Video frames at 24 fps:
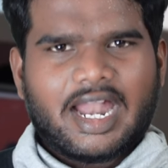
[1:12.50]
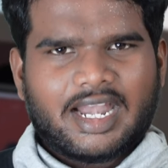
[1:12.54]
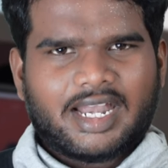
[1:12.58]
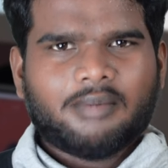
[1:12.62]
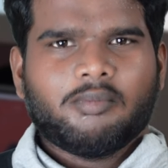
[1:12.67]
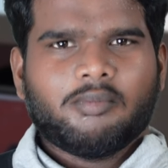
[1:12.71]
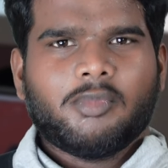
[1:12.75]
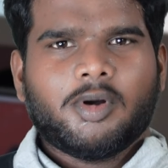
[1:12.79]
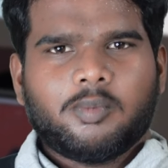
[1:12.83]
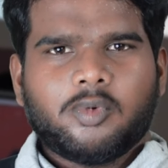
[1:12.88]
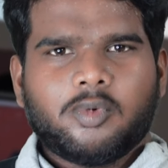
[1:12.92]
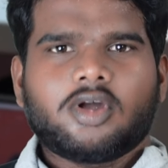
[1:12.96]

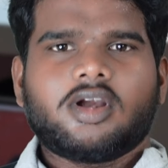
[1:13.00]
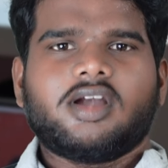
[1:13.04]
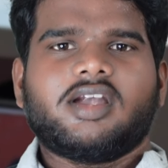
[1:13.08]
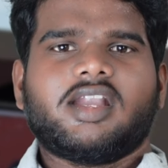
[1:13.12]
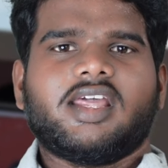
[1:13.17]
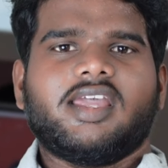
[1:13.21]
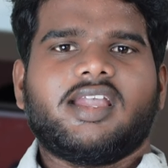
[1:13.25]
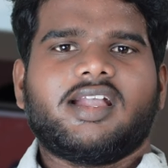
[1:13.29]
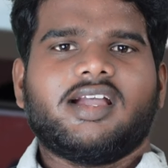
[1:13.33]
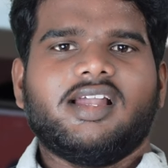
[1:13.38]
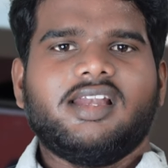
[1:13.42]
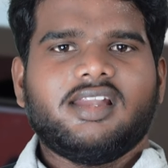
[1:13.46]
நம்ம போகிற
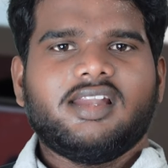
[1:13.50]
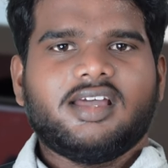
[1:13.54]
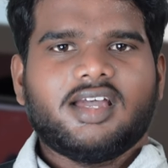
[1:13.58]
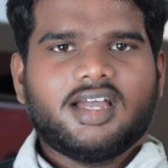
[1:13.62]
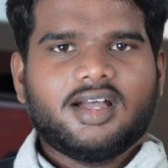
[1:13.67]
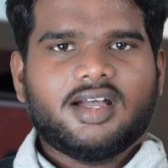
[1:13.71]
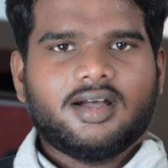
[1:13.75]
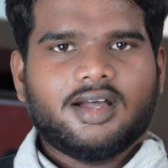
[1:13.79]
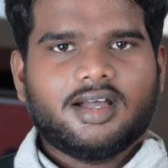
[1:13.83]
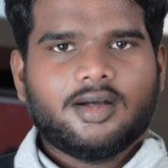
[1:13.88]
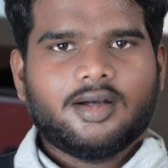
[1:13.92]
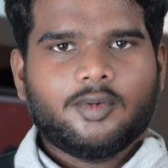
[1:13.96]
டைங்கள்
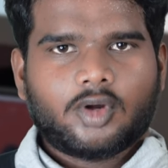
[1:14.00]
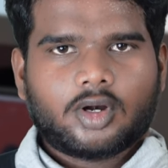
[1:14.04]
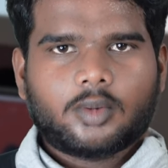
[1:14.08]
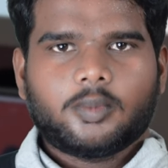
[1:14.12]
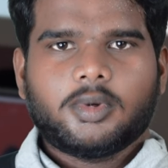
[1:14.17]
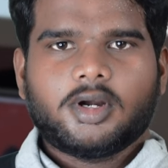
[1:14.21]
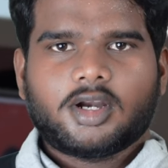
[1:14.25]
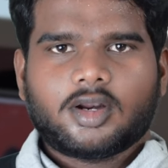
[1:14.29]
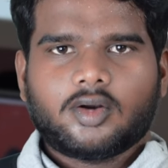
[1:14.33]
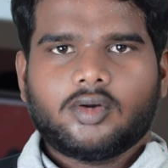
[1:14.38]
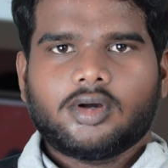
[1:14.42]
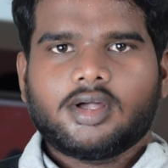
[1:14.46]
ஒர்க்
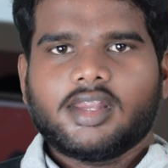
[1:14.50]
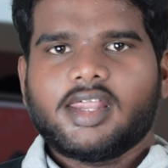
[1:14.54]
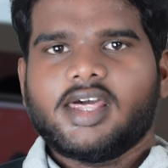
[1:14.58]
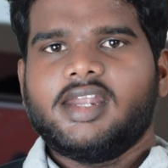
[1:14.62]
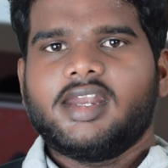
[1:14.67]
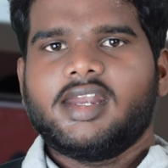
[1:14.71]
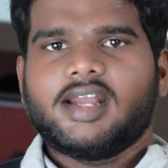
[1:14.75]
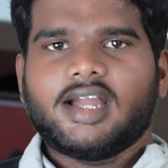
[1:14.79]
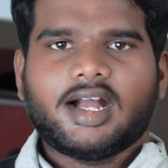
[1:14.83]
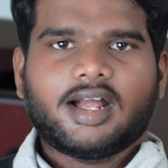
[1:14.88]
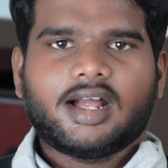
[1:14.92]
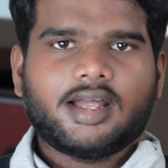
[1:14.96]
பண்ணுறவங்க தான்
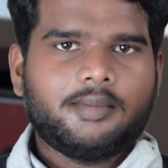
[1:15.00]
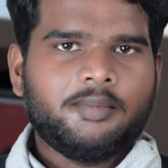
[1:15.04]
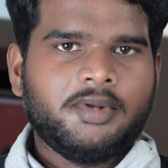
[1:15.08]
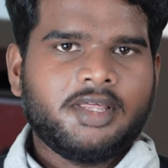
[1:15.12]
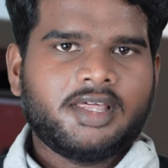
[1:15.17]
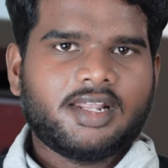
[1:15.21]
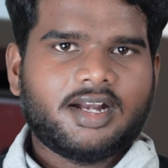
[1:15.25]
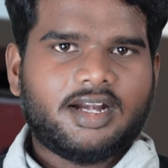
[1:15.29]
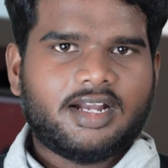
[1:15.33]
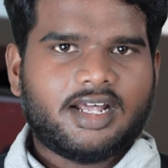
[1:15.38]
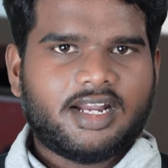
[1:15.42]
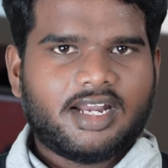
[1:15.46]
இருக்காங்க
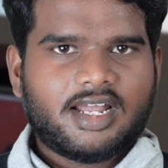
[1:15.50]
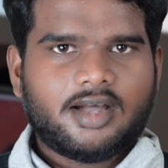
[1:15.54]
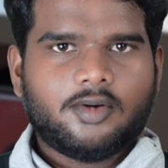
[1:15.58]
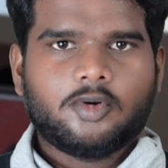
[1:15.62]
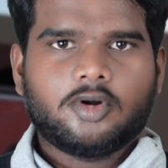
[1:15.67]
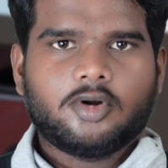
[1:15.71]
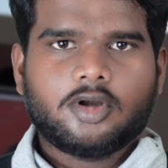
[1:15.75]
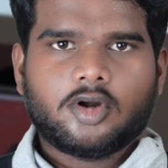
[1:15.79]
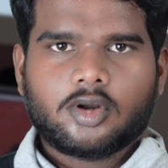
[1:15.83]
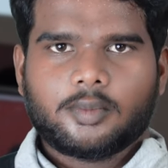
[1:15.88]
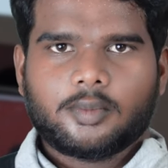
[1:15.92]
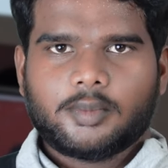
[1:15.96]
அப்படிங்கிறனால
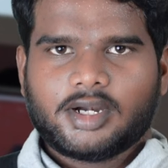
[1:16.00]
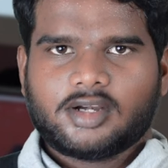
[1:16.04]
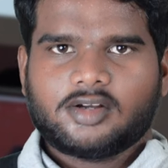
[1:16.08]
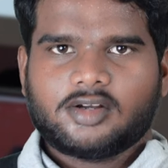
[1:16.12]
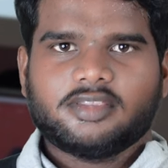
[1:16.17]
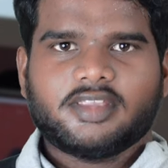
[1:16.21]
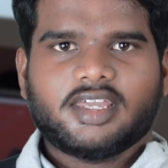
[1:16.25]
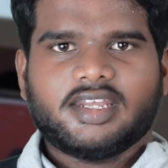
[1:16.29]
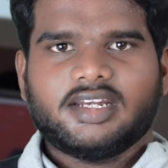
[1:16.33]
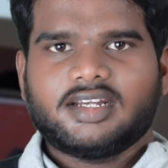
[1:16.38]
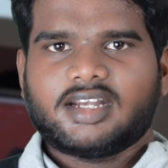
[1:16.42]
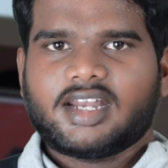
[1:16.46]
அவங்களோட
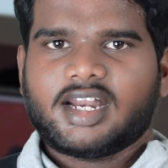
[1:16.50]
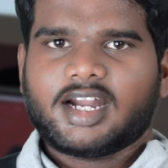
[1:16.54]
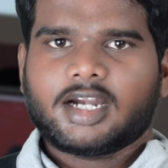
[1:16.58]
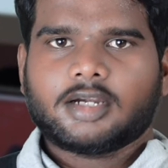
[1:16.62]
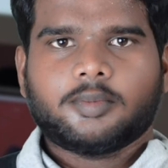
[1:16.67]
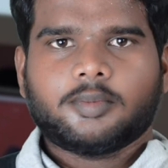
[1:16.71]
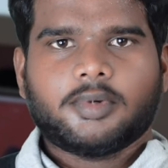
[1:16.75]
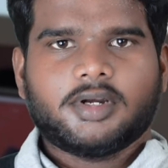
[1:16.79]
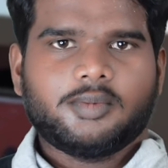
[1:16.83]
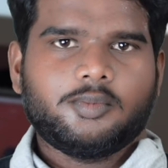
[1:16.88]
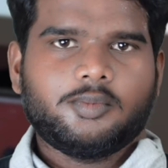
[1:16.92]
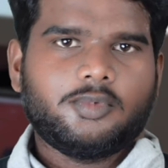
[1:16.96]
மட்டும்தான்
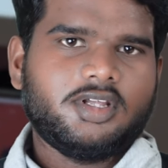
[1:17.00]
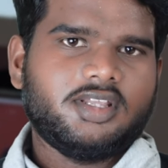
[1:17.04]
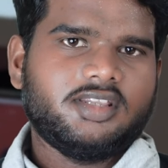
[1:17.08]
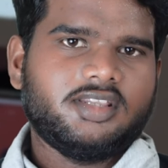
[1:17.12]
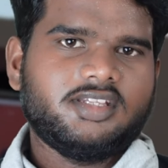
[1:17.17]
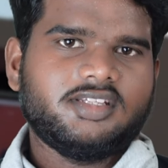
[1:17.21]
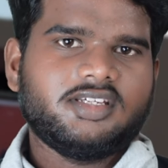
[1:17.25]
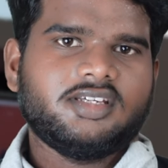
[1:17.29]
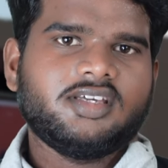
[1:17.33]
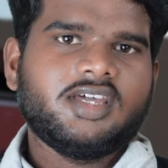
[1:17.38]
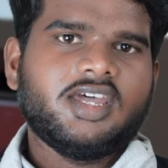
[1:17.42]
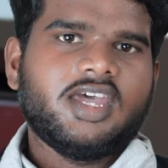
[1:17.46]
இன்ட்ராக்ட் பண்ண
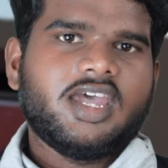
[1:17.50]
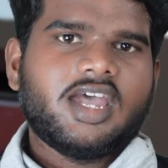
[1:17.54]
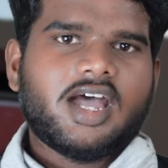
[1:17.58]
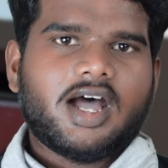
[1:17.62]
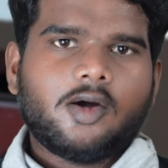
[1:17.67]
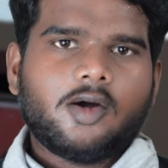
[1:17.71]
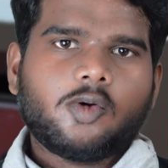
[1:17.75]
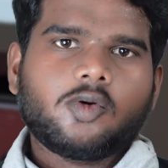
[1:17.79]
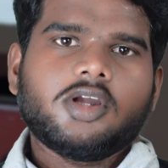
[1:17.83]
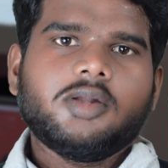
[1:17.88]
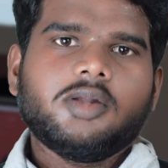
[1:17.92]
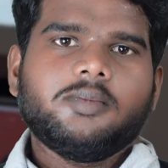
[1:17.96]
முடியுது
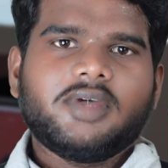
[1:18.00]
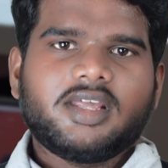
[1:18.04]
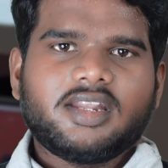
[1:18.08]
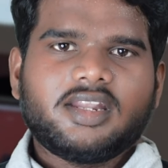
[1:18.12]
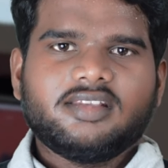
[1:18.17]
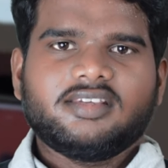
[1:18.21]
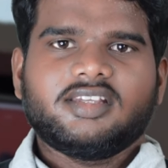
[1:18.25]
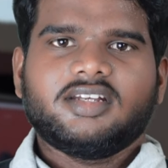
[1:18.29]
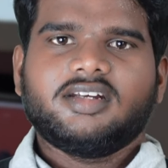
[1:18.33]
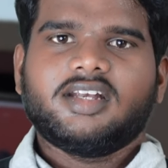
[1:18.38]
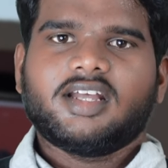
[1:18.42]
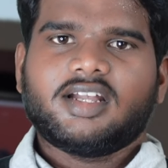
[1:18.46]
அவங்களுமே
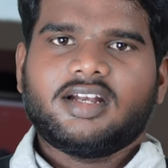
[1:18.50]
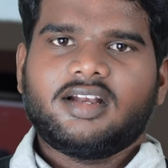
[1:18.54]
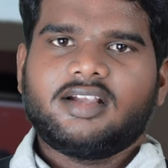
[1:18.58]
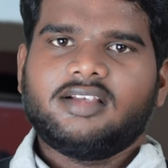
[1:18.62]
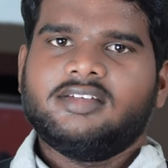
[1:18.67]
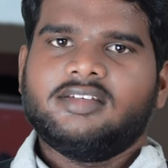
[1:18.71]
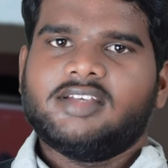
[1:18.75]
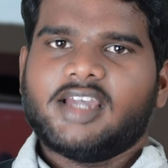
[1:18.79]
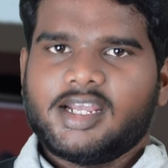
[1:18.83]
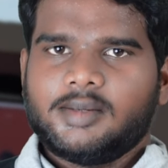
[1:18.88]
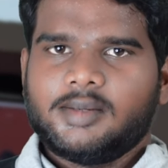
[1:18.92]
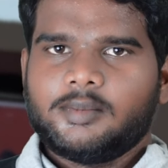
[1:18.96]
ரீசெண்டாக
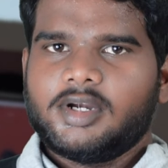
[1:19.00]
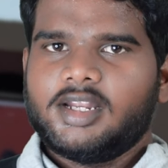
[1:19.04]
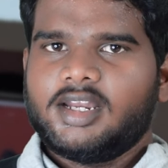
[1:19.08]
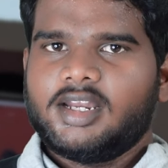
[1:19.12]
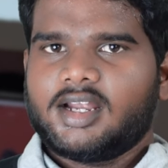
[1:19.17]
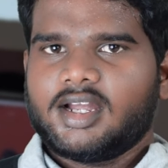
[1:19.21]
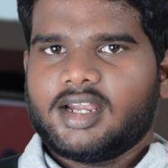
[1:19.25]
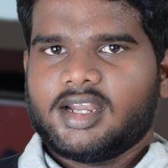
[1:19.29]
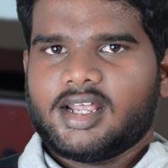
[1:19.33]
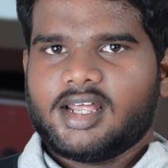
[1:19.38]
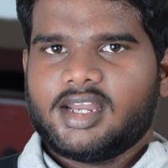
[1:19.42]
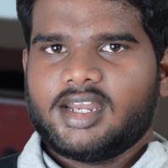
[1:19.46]
ஜாயின்
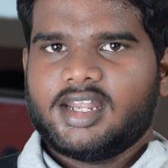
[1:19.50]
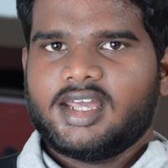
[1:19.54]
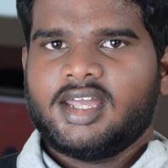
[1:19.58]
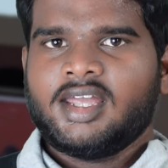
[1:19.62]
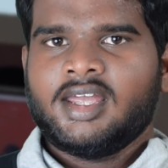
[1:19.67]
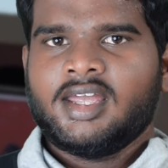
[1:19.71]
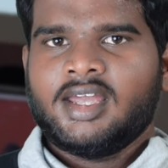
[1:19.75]
பண்ணியிருக்கனால